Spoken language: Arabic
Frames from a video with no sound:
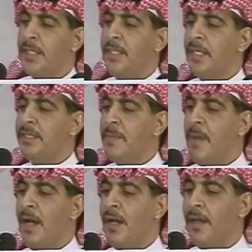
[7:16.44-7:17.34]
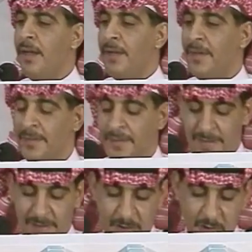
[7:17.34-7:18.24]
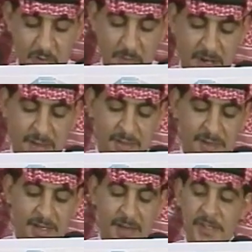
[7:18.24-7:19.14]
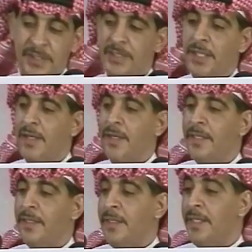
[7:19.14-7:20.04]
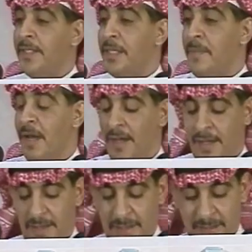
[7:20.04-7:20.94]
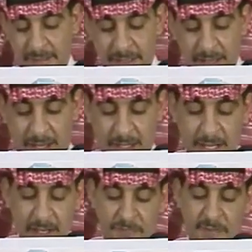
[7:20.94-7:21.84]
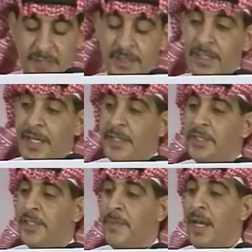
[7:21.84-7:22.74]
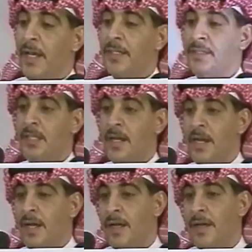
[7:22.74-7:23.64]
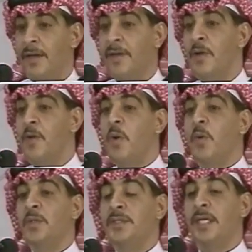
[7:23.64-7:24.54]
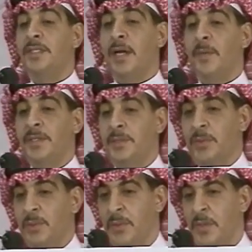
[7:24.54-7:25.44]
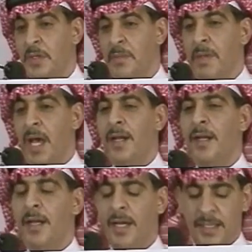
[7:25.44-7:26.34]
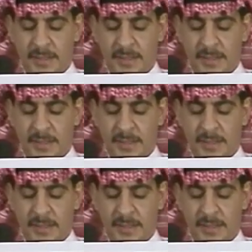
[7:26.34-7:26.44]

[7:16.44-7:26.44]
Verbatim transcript: يتماهى وما ظل من شرر يتباهى على غفلة عن جباه تراها وكنت تود بألا